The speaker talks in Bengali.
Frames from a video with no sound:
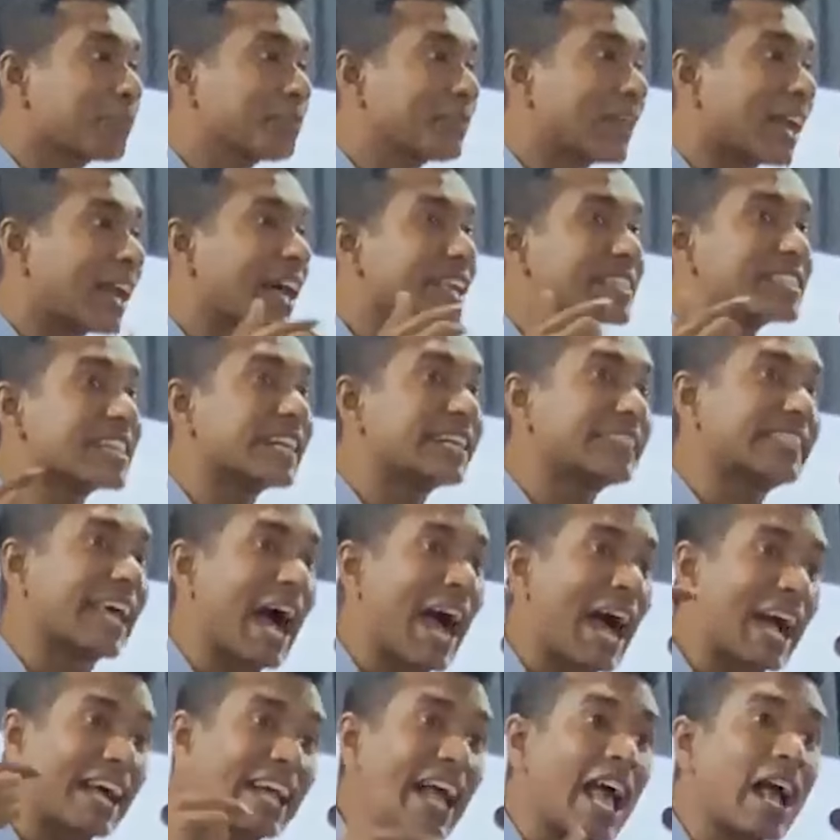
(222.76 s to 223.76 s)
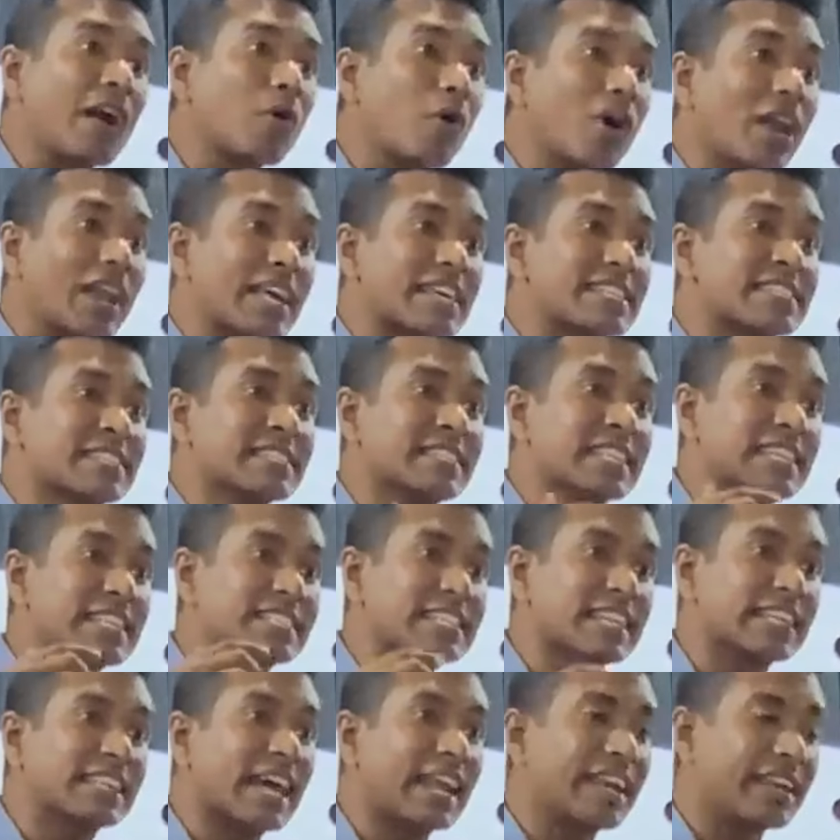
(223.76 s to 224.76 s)
আপনারা যে ঢাকা কলেজ
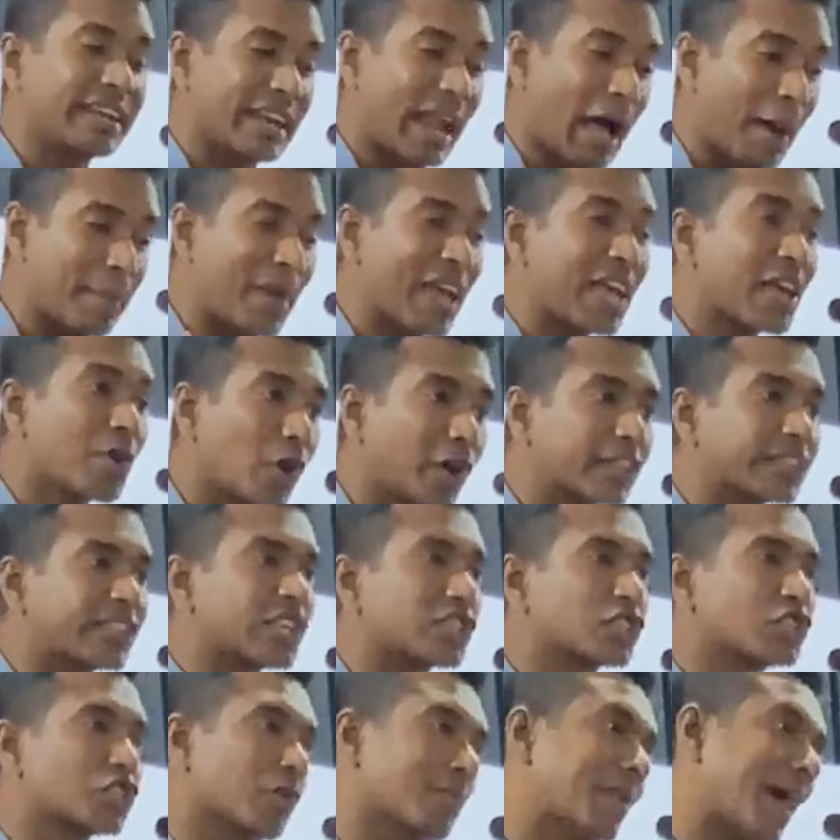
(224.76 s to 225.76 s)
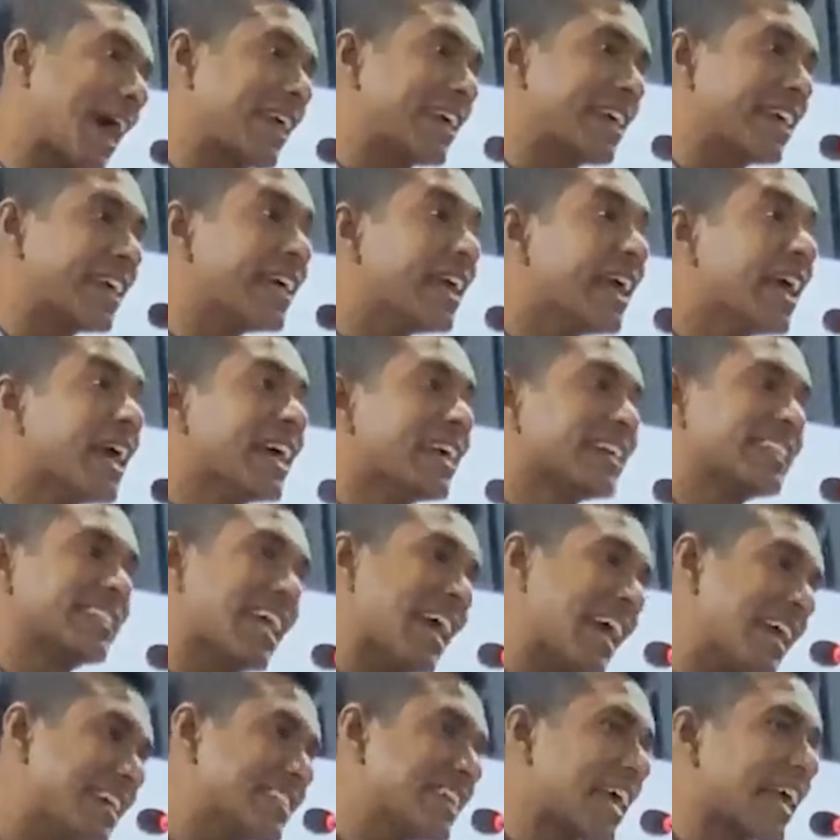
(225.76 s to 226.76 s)
নিজেদের নামেই ঐতিহ্যবাহী
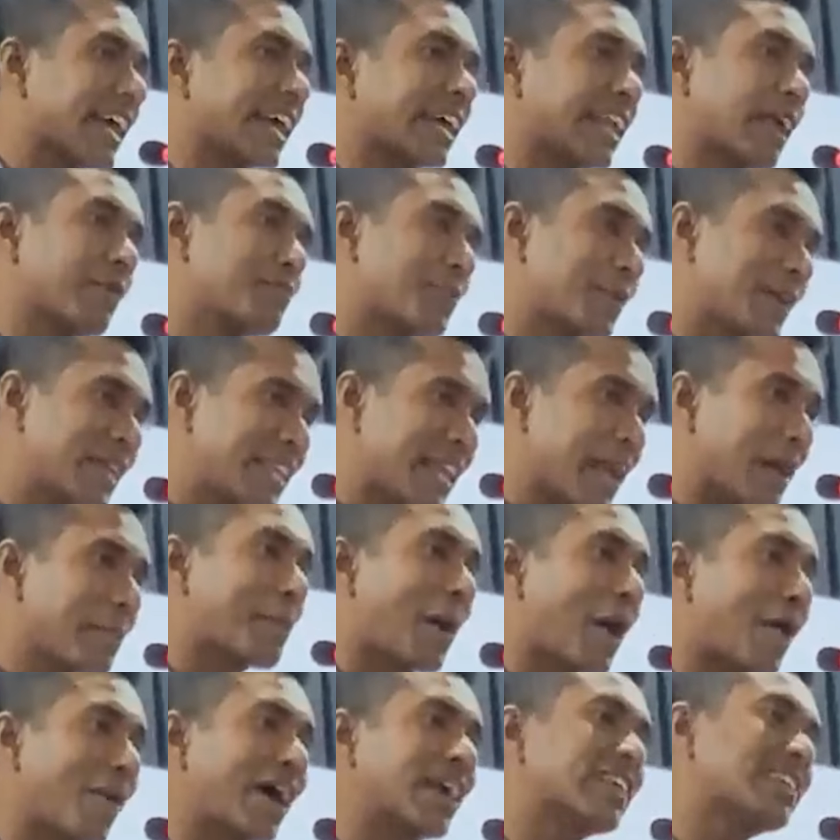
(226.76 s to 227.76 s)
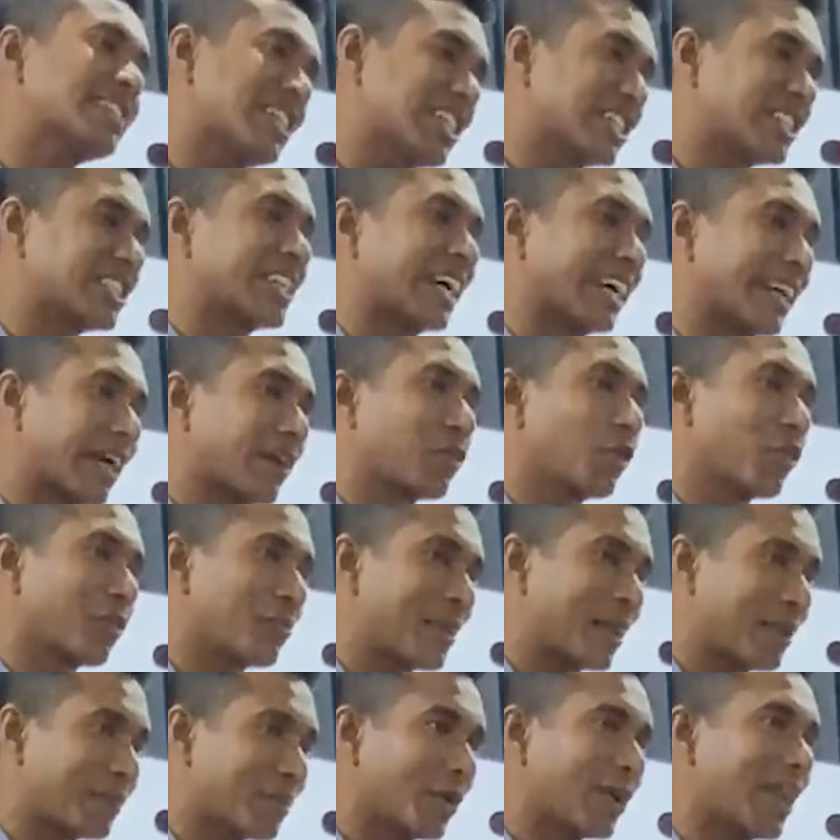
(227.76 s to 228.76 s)
সেই জায়গাটা ফিরিয়ে পাওয়ার চেষ্টা
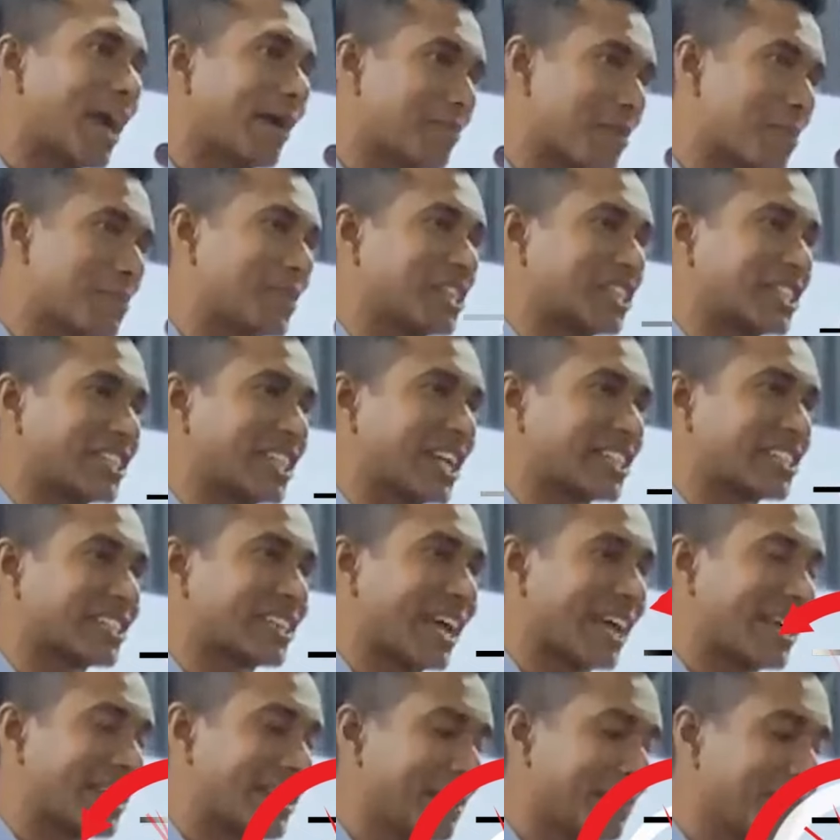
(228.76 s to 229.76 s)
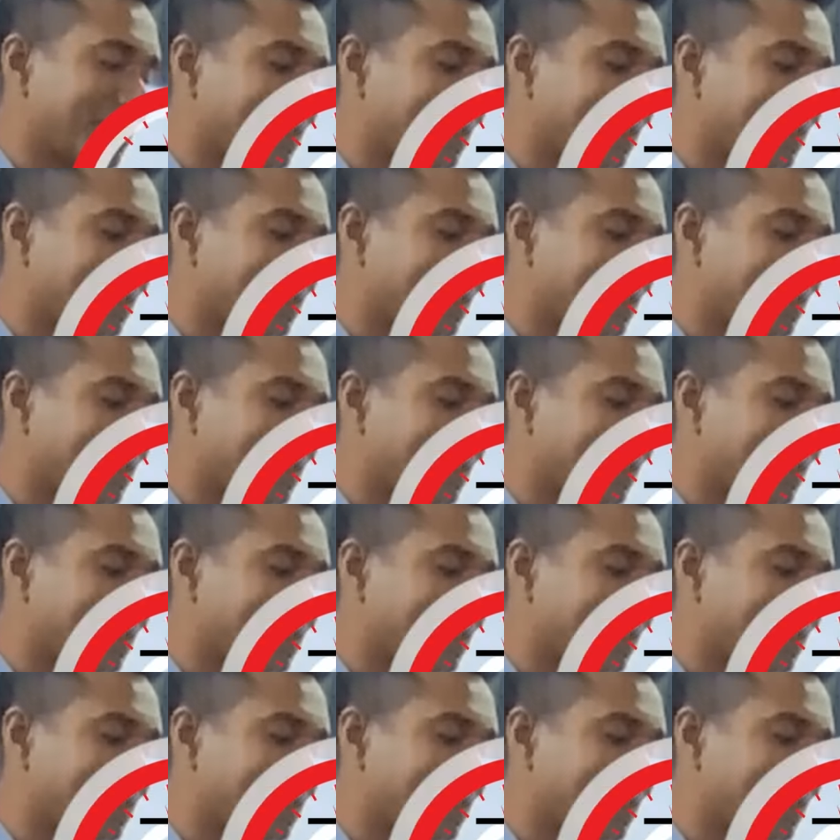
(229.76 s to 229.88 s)
করবেন বলে আমি বিশ্বাস